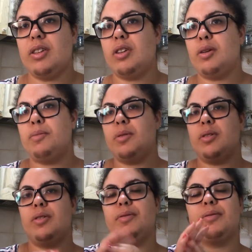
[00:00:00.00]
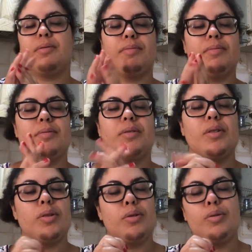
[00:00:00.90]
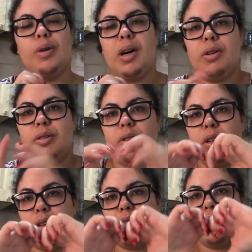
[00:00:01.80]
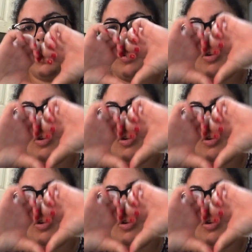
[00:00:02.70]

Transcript: è troppo... Wow. Io